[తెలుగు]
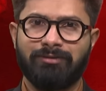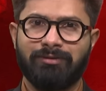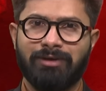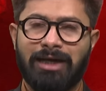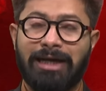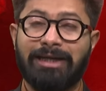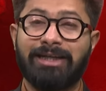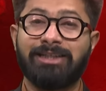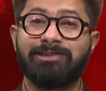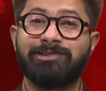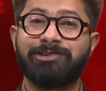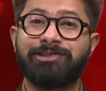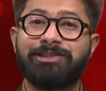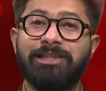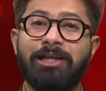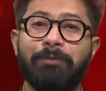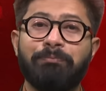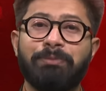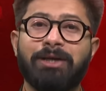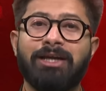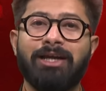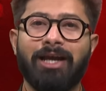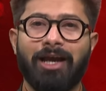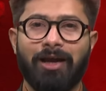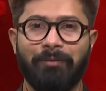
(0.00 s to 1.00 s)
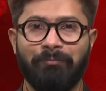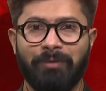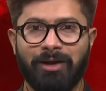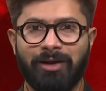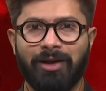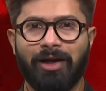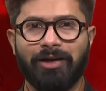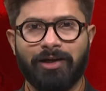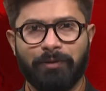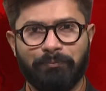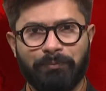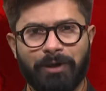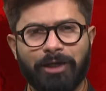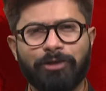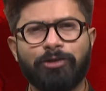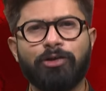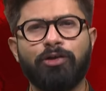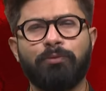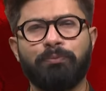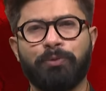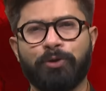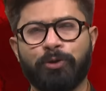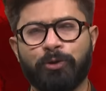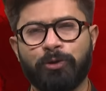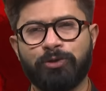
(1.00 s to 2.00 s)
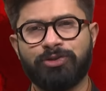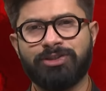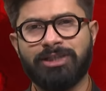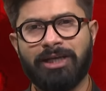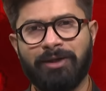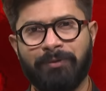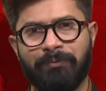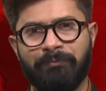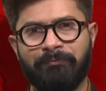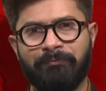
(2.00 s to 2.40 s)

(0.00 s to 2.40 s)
అంటే సిపిఐ ఎంఎల్ లాంటి పార్టీలు పుట్టుకొచ్చాయి